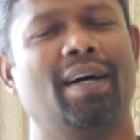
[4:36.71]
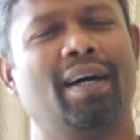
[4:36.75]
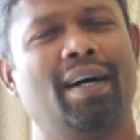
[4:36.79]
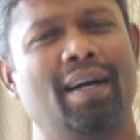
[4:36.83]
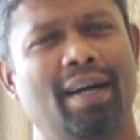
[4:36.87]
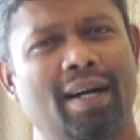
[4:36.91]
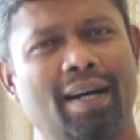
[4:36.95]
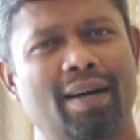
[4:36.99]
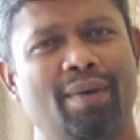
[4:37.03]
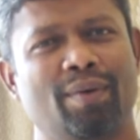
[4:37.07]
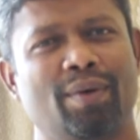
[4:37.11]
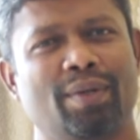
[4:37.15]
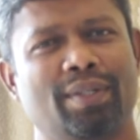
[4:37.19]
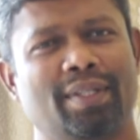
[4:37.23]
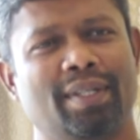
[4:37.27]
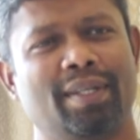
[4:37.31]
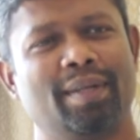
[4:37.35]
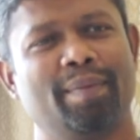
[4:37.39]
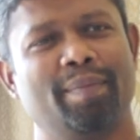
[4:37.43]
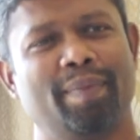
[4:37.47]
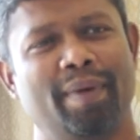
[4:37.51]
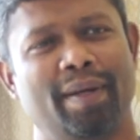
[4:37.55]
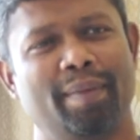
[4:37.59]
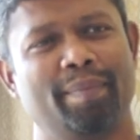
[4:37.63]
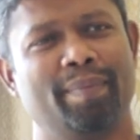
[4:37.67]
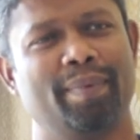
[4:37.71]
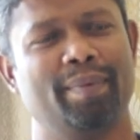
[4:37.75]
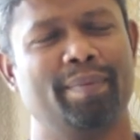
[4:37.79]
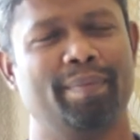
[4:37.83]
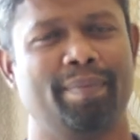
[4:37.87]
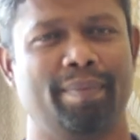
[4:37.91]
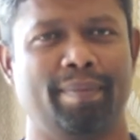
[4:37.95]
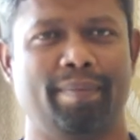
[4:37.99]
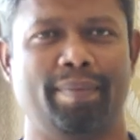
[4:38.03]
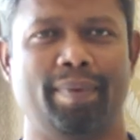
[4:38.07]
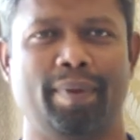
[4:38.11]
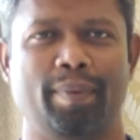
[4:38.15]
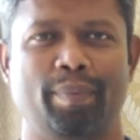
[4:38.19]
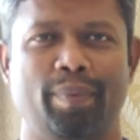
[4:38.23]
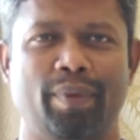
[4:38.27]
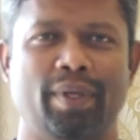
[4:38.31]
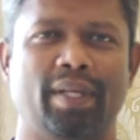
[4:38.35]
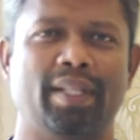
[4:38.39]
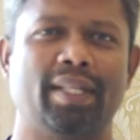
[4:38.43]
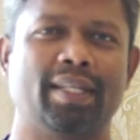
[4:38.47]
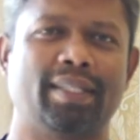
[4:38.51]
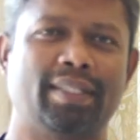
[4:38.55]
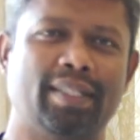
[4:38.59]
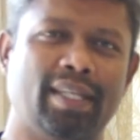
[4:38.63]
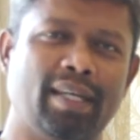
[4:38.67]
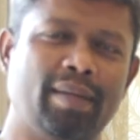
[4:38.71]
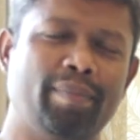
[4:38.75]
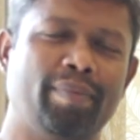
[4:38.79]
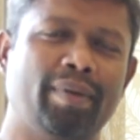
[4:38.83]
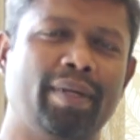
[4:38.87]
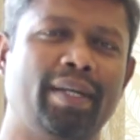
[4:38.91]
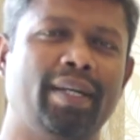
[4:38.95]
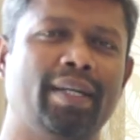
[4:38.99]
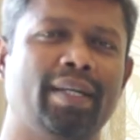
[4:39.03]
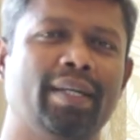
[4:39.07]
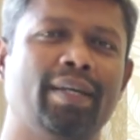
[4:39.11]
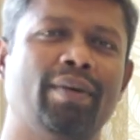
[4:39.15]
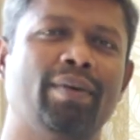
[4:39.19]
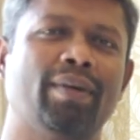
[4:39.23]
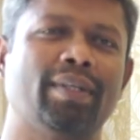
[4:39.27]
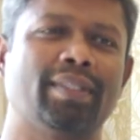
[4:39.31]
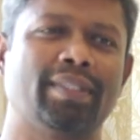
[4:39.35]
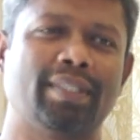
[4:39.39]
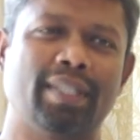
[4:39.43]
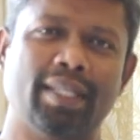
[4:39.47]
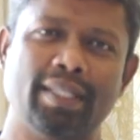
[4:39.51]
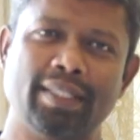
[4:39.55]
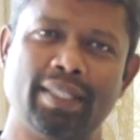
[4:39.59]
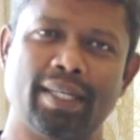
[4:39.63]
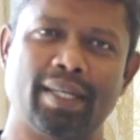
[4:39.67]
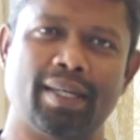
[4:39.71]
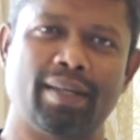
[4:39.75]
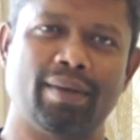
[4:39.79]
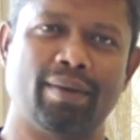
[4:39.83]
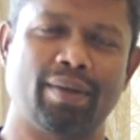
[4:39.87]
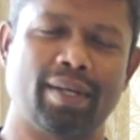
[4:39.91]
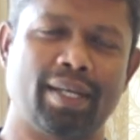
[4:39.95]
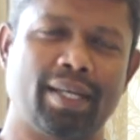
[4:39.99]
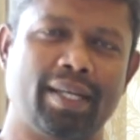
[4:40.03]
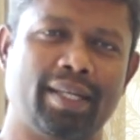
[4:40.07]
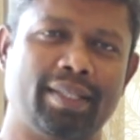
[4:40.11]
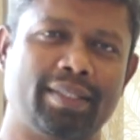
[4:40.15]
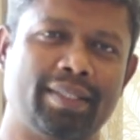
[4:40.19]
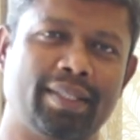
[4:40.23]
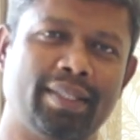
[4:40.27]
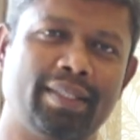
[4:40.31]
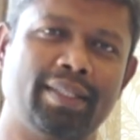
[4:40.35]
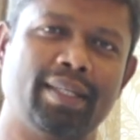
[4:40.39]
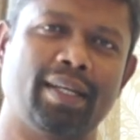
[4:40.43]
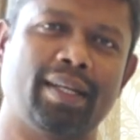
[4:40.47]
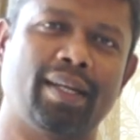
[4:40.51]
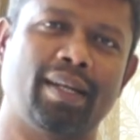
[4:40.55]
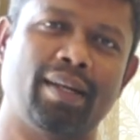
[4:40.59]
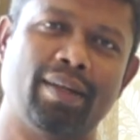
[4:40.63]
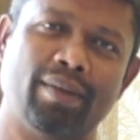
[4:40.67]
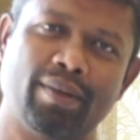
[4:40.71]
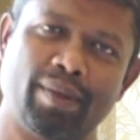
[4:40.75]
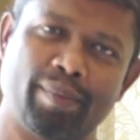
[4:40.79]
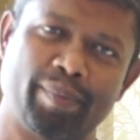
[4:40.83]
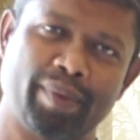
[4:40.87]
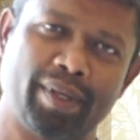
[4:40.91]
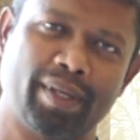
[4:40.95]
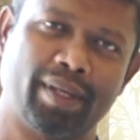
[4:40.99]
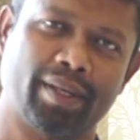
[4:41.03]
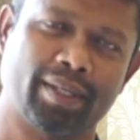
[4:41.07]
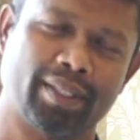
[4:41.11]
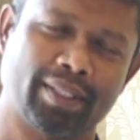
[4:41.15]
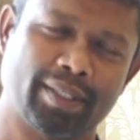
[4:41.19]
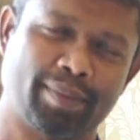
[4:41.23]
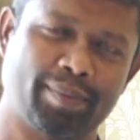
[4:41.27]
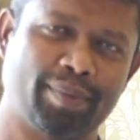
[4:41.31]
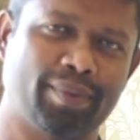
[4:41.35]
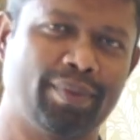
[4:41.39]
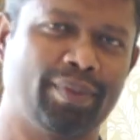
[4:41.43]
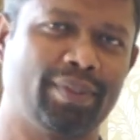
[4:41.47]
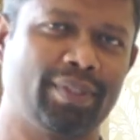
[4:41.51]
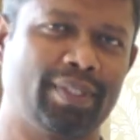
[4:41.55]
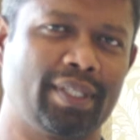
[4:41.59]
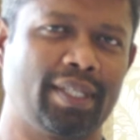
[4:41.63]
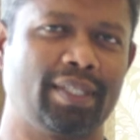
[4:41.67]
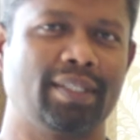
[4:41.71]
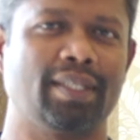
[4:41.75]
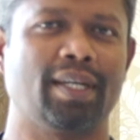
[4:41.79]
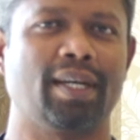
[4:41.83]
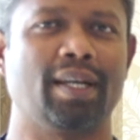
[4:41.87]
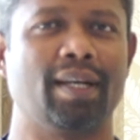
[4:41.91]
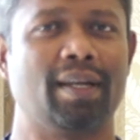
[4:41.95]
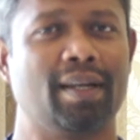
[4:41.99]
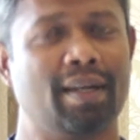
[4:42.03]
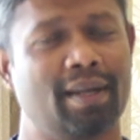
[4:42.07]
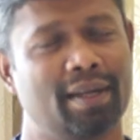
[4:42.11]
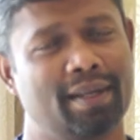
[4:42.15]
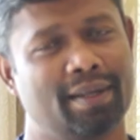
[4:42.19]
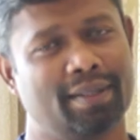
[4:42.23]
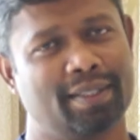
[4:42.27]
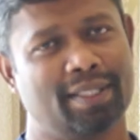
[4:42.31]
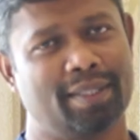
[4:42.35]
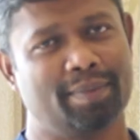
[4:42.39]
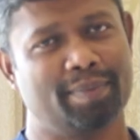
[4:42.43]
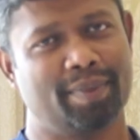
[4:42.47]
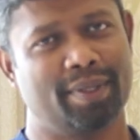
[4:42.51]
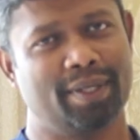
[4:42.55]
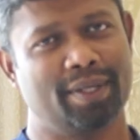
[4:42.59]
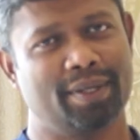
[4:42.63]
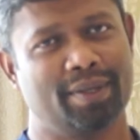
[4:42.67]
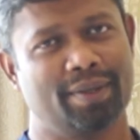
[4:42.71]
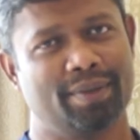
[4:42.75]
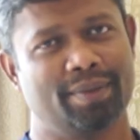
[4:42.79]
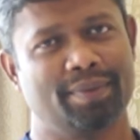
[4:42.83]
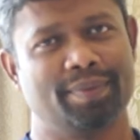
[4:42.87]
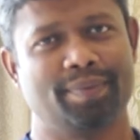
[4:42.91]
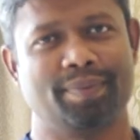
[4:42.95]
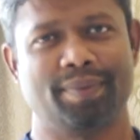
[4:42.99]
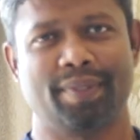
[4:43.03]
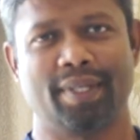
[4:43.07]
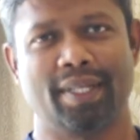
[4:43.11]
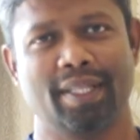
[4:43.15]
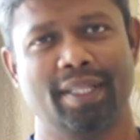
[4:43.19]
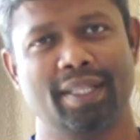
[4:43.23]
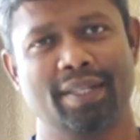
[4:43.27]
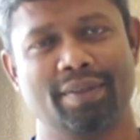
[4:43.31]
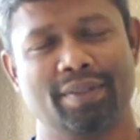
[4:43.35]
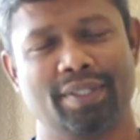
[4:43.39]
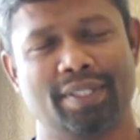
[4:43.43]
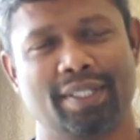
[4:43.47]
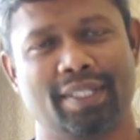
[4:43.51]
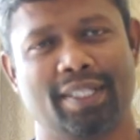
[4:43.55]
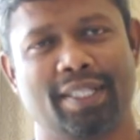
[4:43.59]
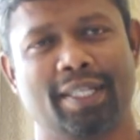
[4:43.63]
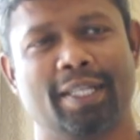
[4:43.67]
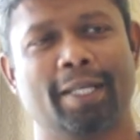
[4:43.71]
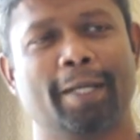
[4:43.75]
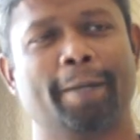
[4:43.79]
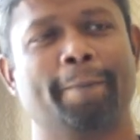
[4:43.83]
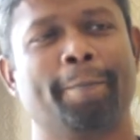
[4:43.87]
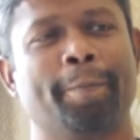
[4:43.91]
ஆ ஒருத்தருக்கு பிடிப்பு பிடிப்பு அதை ஷேர் பண்ணிவிட்டு அவங்க சேஞ்ச் ஆனால் ஓகே சேஞ்ச் ஆனாலும் அப்படியே அக்செப்ட் பண்ணணும் சேஞ்ச் ஆகலைனாலும் அக்செப்ட் பண்ணிக்கணும் இந்த விஷயத்த